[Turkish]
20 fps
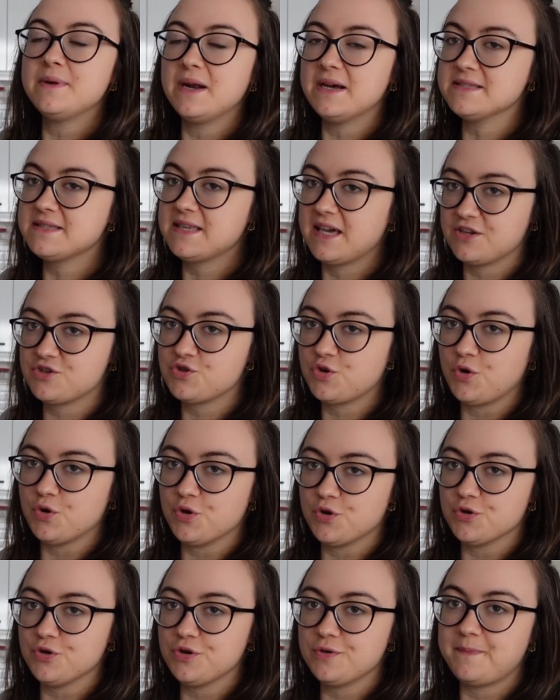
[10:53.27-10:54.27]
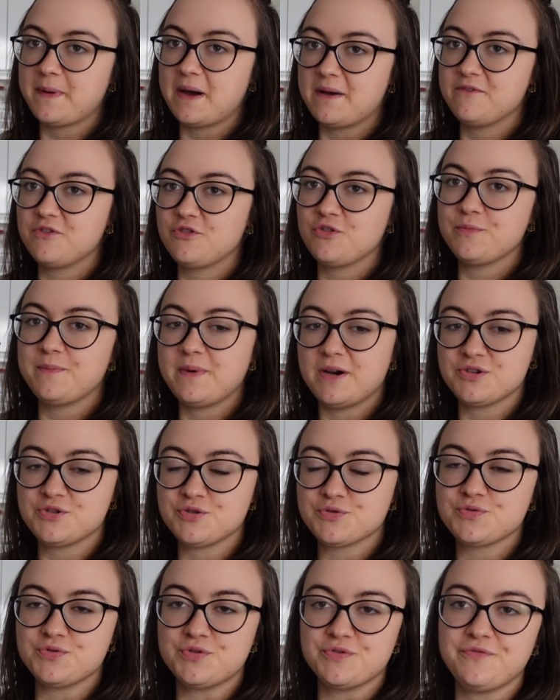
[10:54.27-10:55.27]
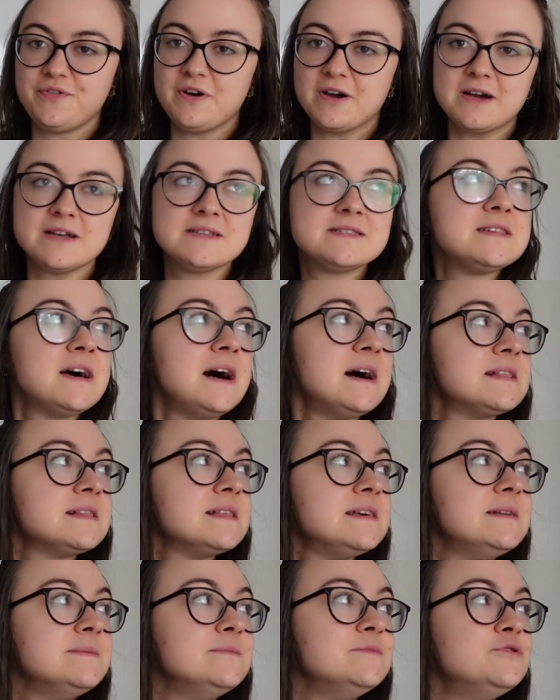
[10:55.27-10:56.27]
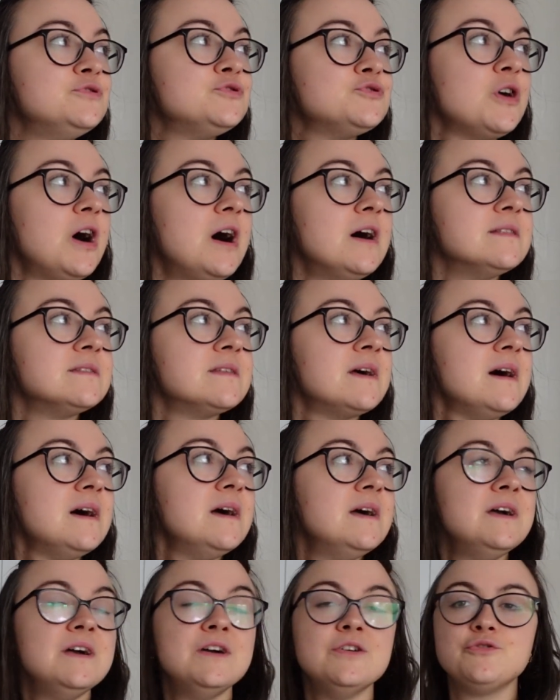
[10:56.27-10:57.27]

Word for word: Biraz geç oldu. Ben videoyu başlatıyorum fakat saatlerimiz şu anda